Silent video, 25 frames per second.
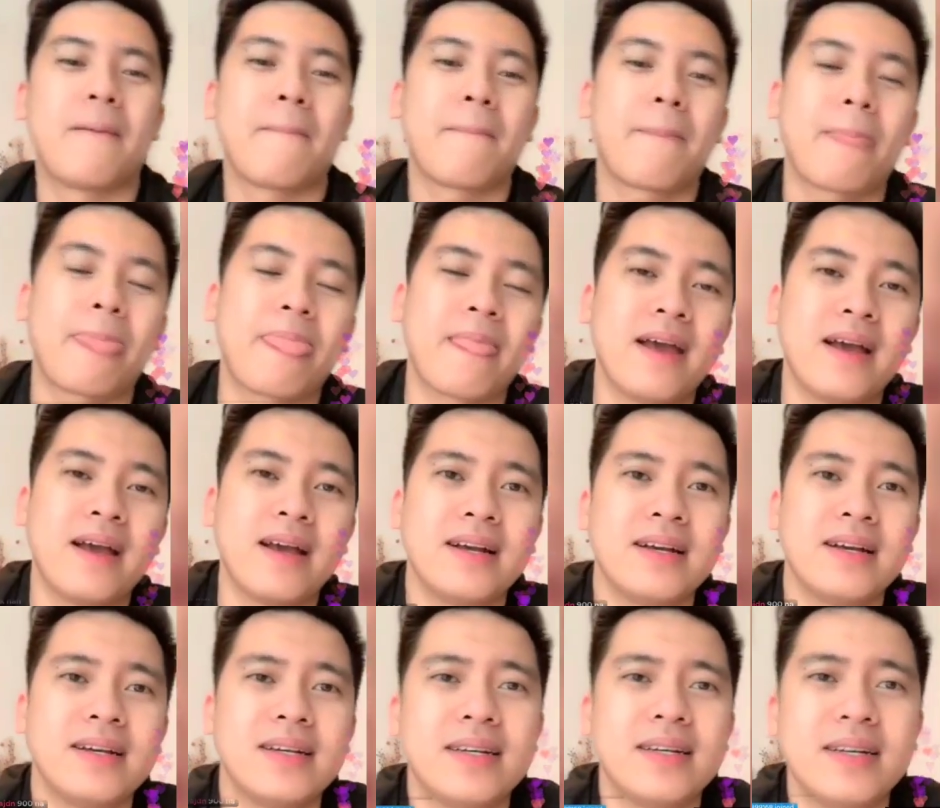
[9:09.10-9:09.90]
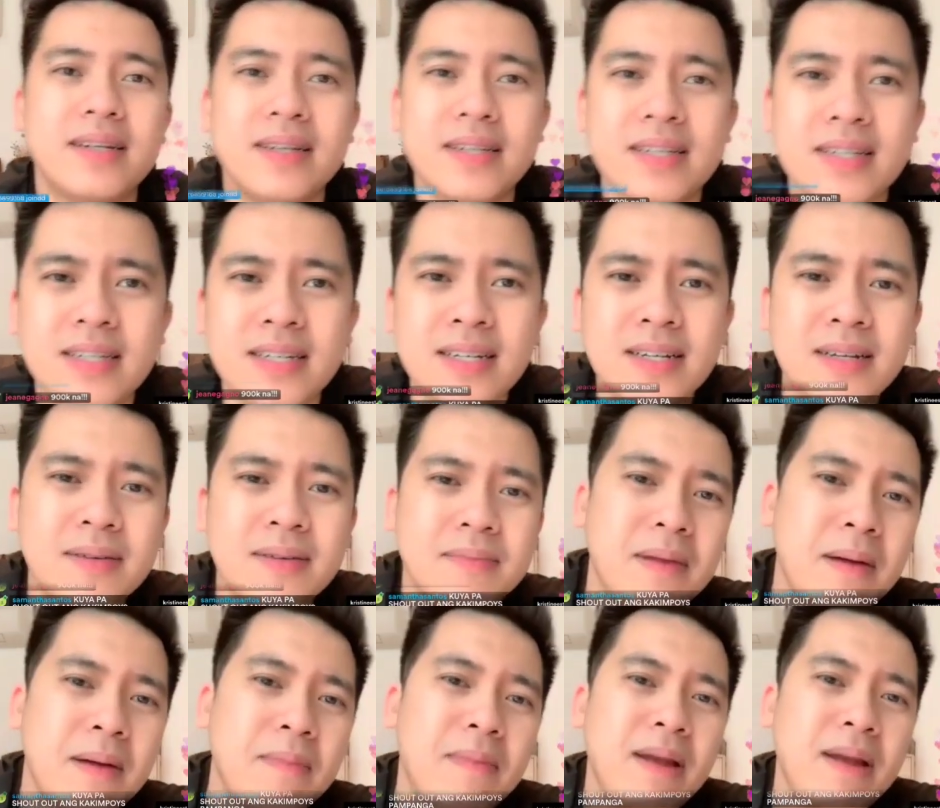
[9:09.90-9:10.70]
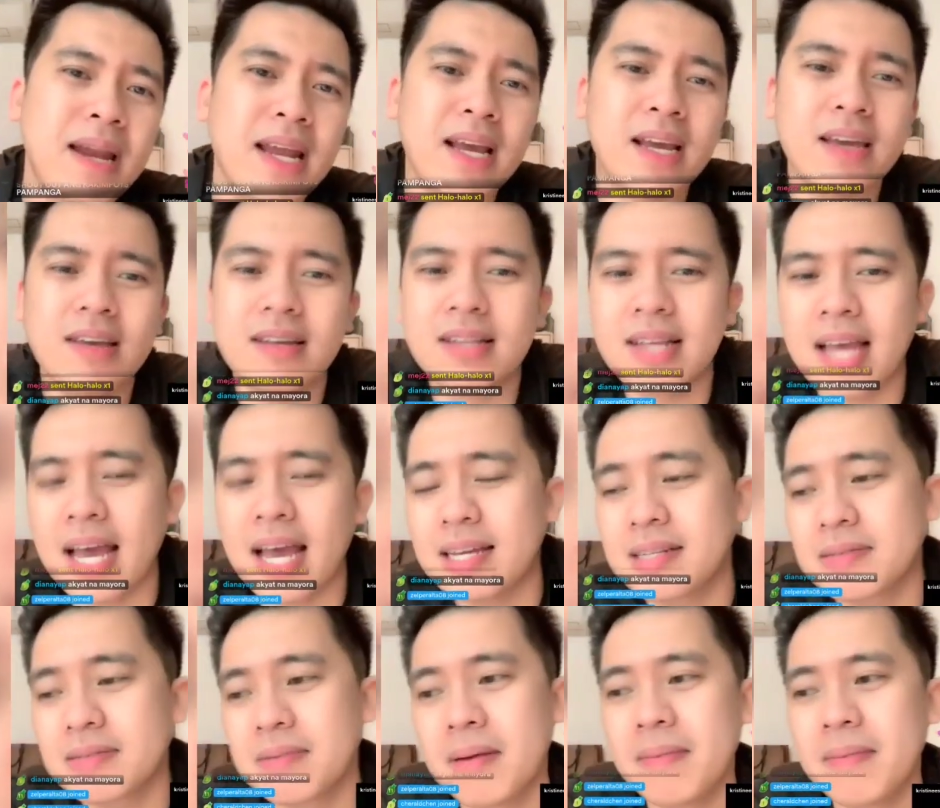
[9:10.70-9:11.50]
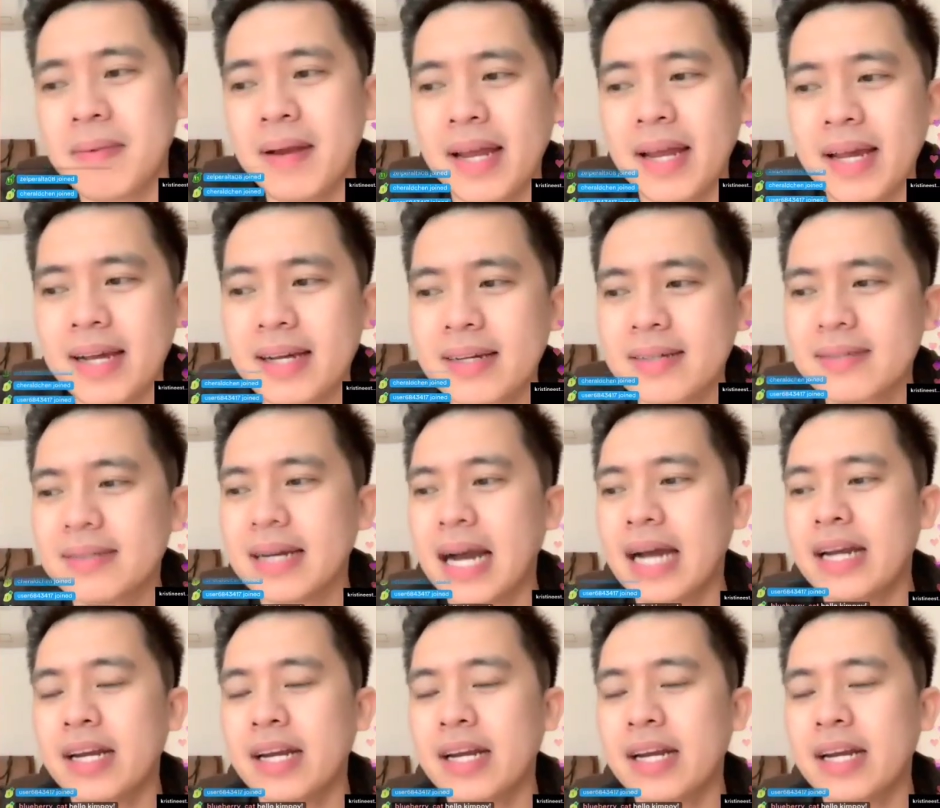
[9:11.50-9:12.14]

Insan, Babalik yun, guys. Mabalik. Ano?